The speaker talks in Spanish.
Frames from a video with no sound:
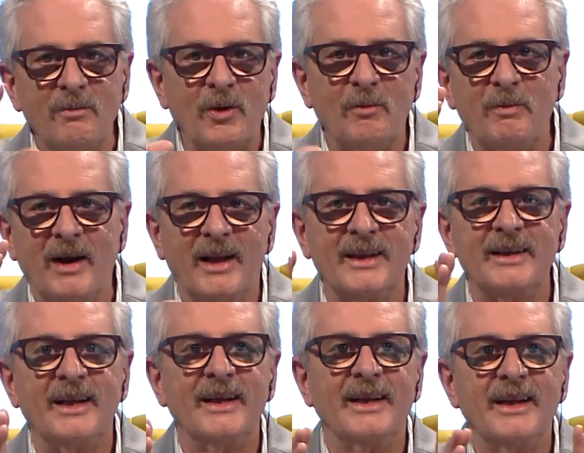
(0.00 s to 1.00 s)
o para
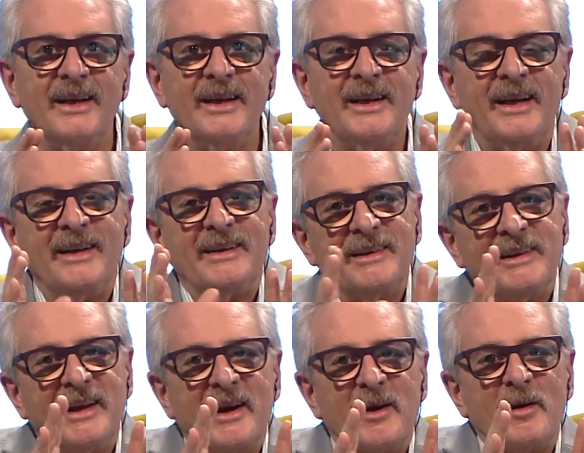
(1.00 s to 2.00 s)
tratar de
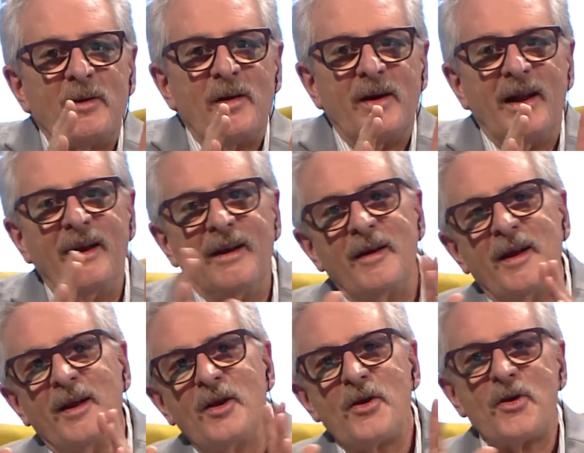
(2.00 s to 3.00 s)
entender
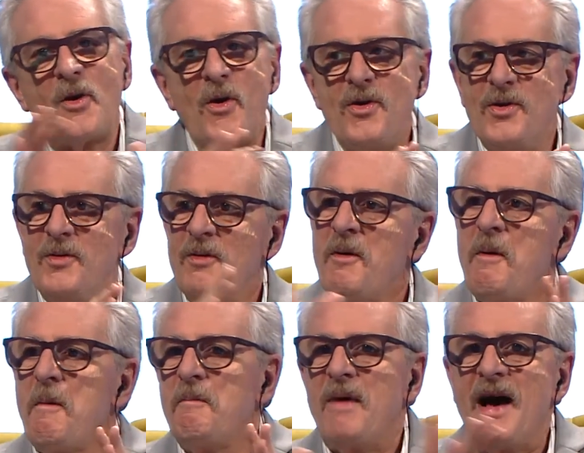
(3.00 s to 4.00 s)
el, rol
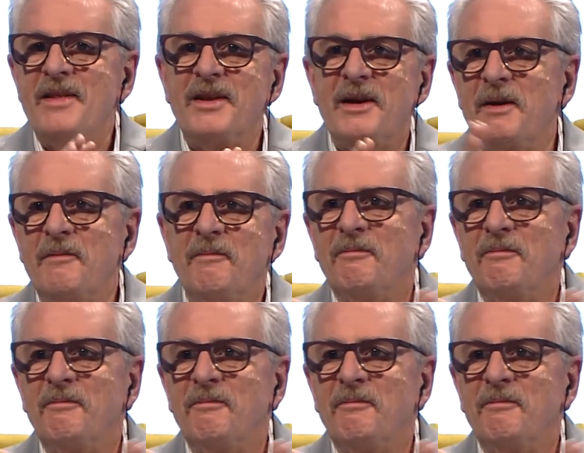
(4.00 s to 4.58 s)
padre,